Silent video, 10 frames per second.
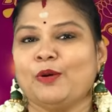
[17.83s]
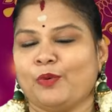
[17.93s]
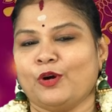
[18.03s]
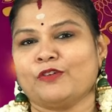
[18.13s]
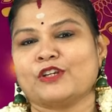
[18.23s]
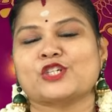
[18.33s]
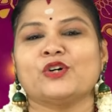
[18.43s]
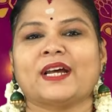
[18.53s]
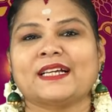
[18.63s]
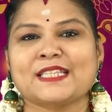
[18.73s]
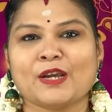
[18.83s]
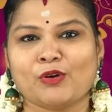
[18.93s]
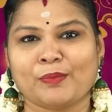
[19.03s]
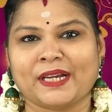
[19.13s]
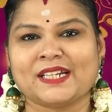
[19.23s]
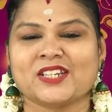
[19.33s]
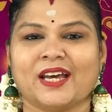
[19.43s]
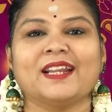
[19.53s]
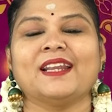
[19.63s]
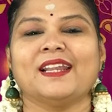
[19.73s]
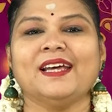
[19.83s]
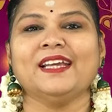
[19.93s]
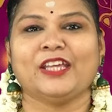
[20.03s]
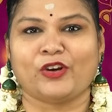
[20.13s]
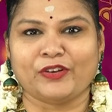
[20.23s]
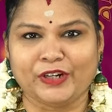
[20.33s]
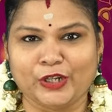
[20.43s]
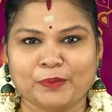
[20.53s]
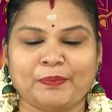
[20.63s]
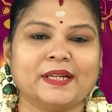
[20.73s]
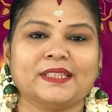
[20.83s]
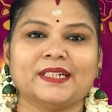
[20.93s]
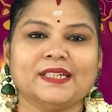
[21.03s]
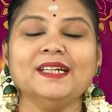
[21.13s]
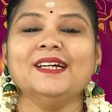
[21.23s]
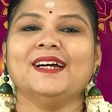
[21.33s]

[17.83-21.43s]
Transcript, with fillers: போன வருஷம் ரகசிய உண்மைகள் சேனலில் என்னோடய வீடியோ பார்த்துட்டு